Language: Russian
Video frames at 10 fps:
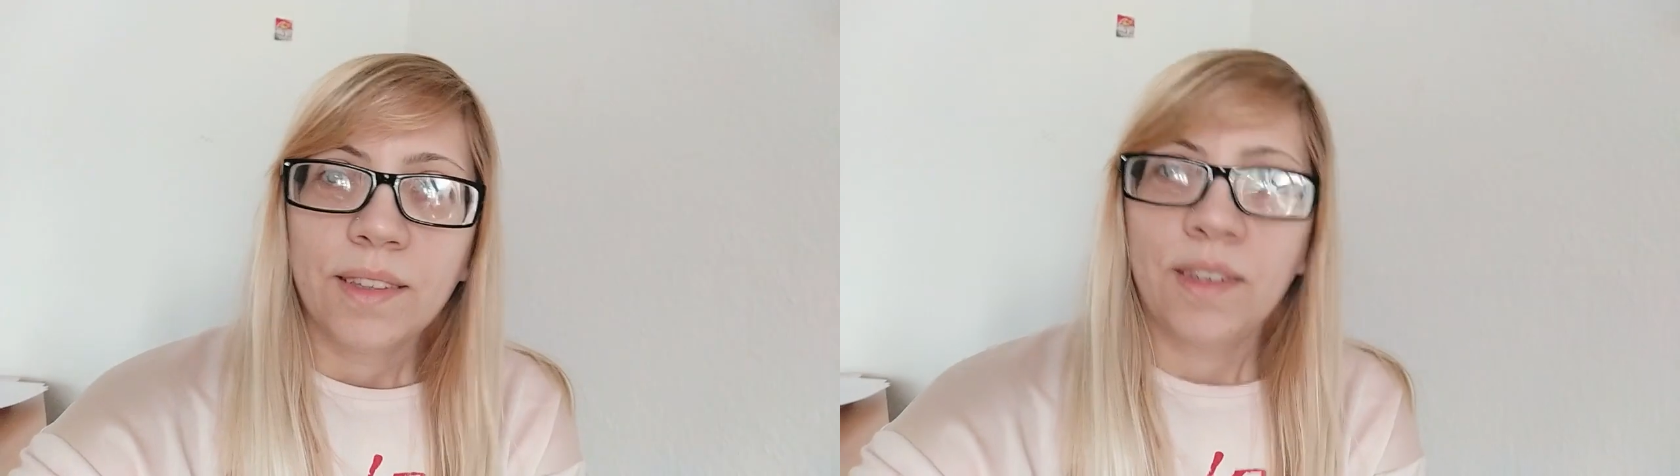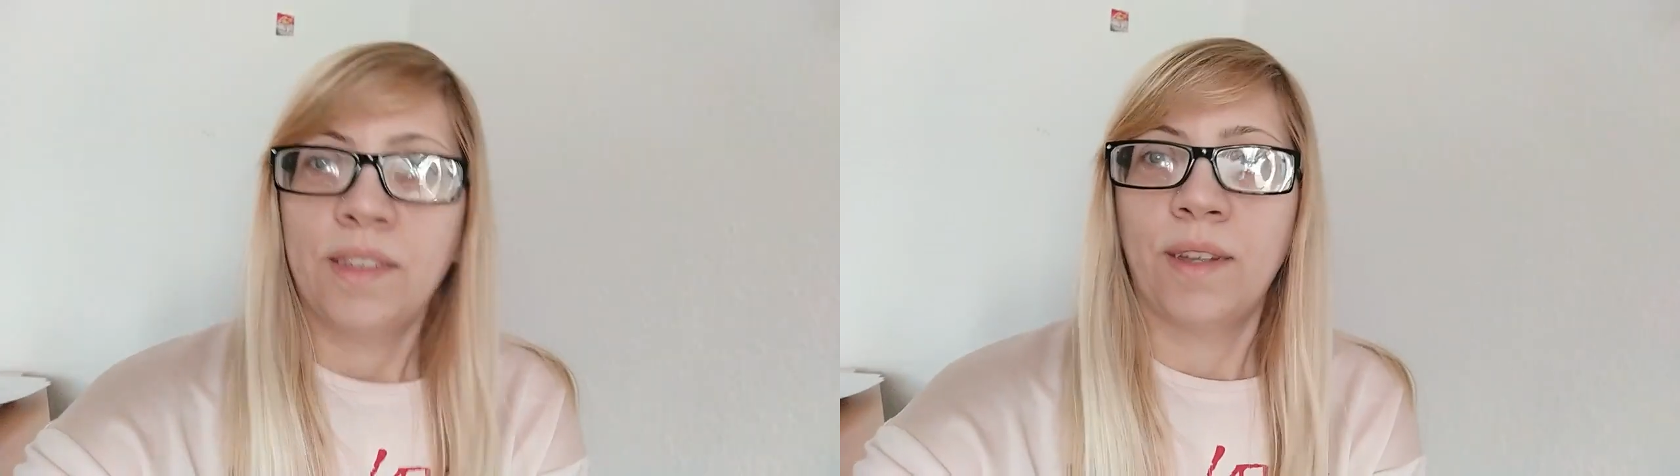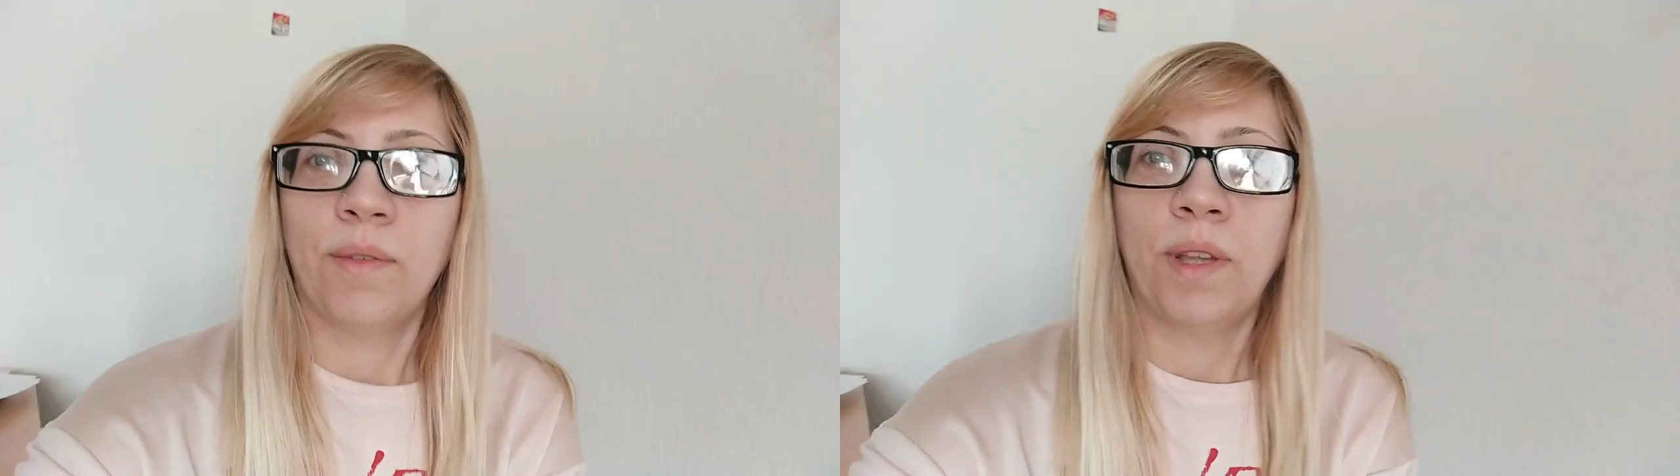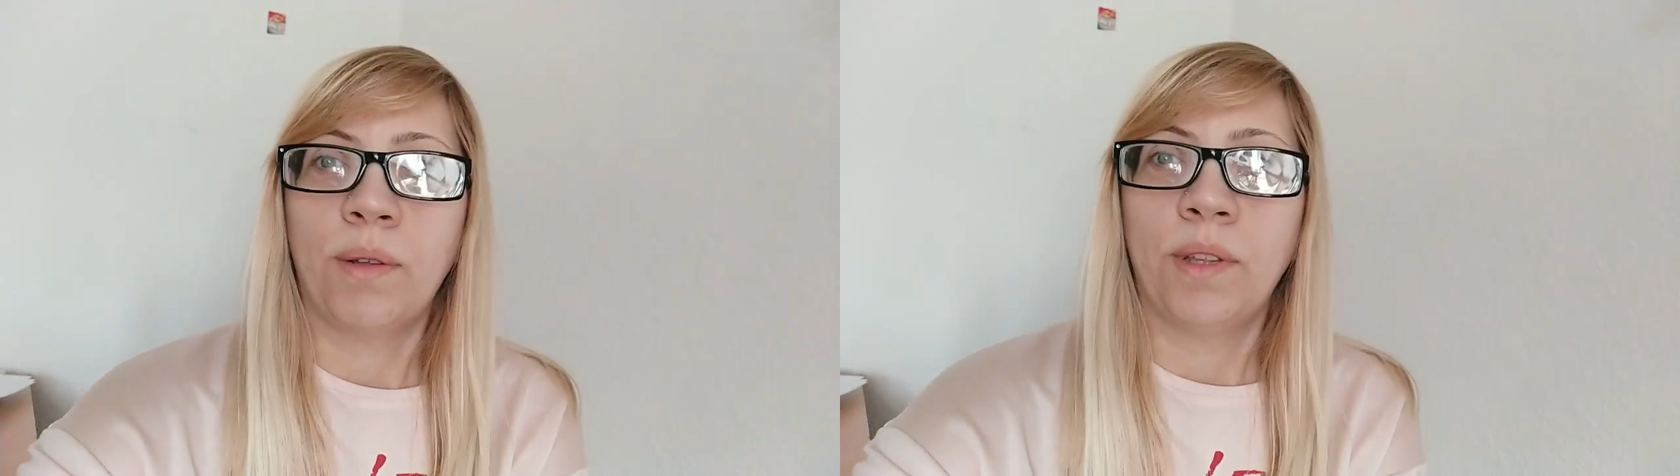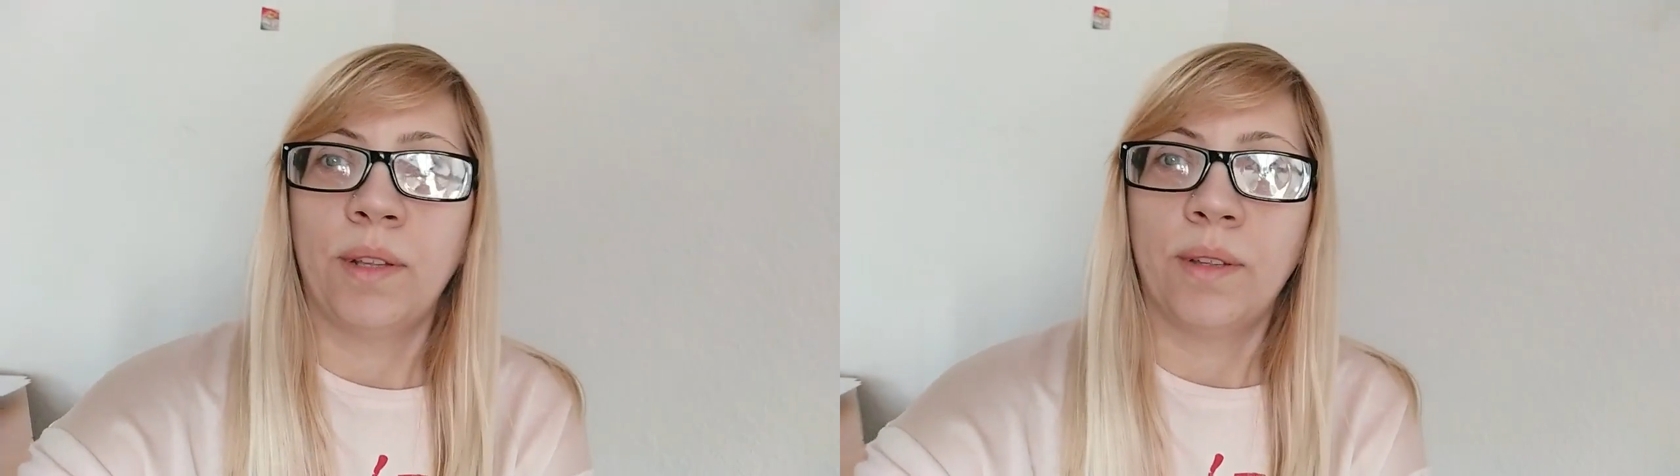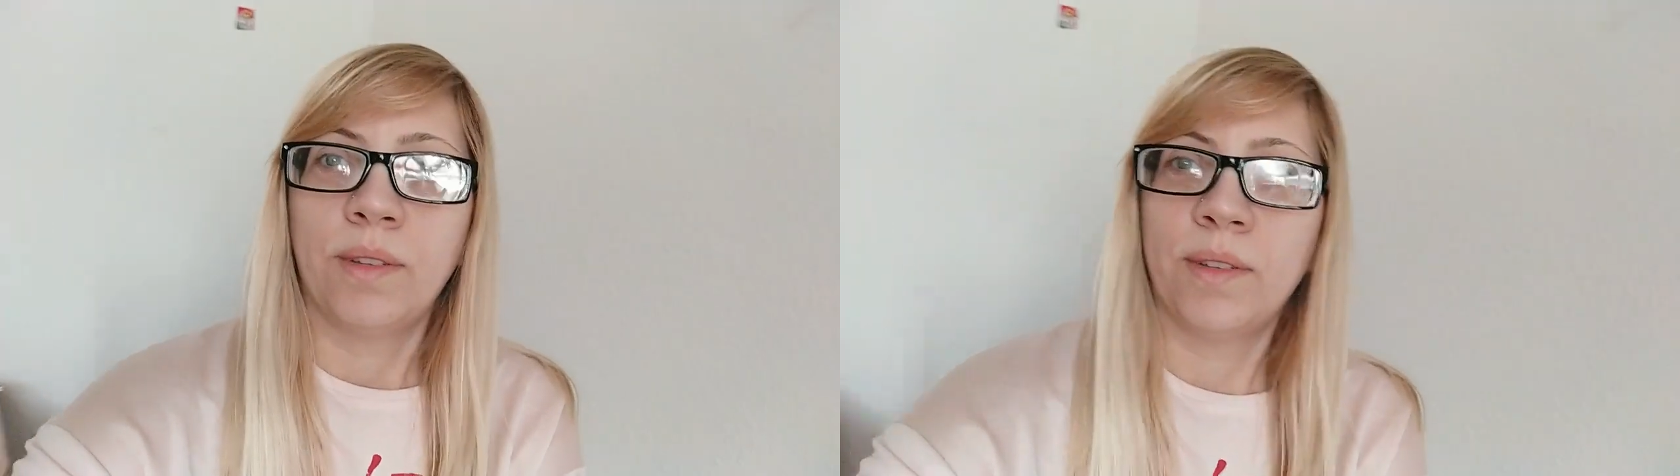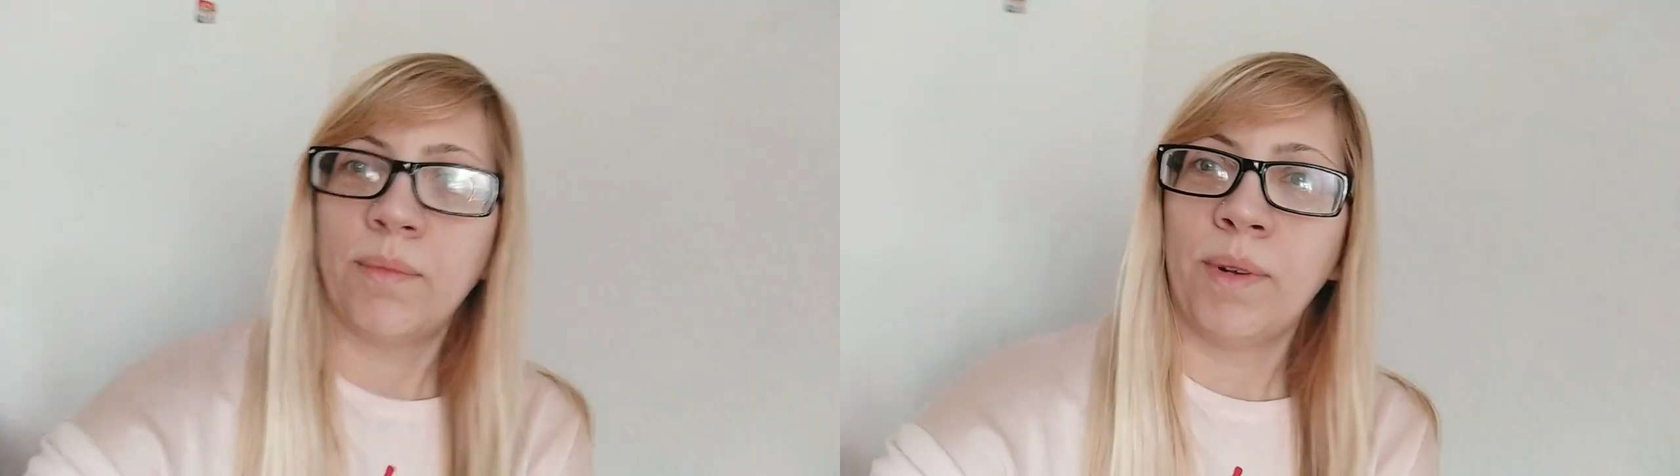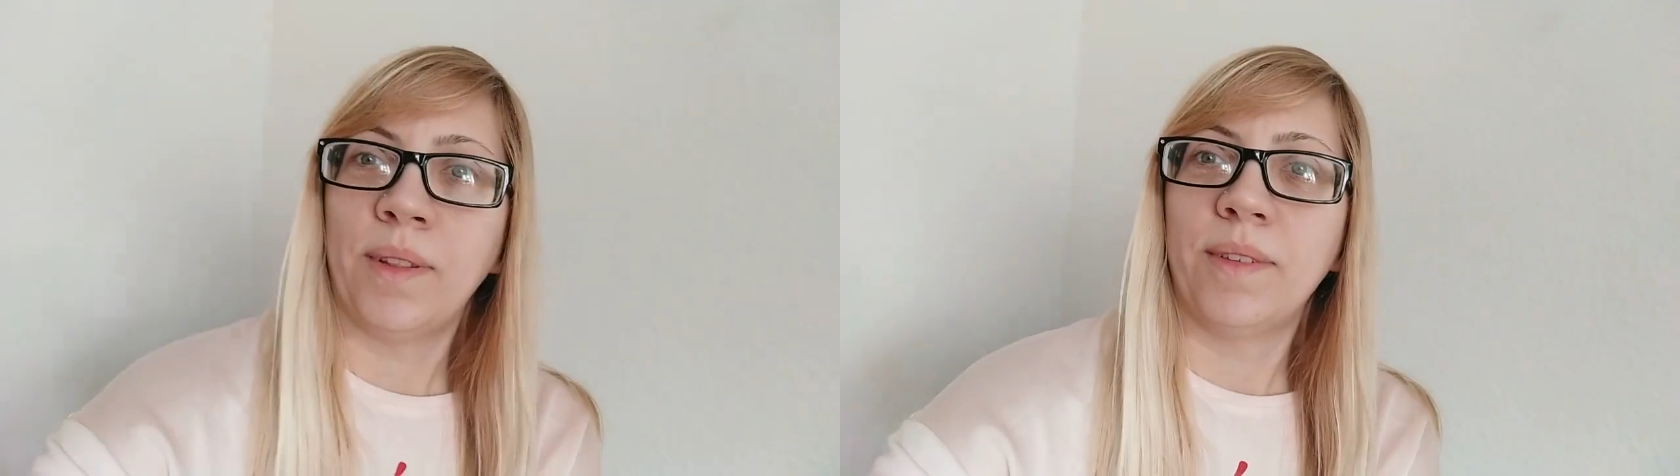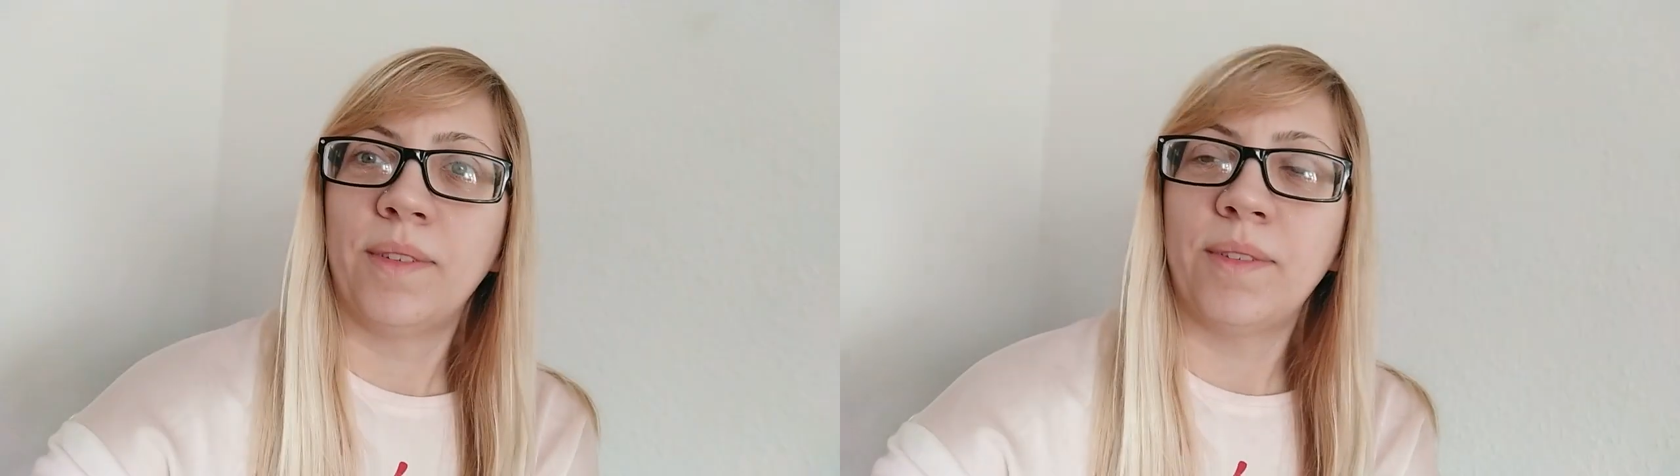не знаю, вот так вот, наверное, блин,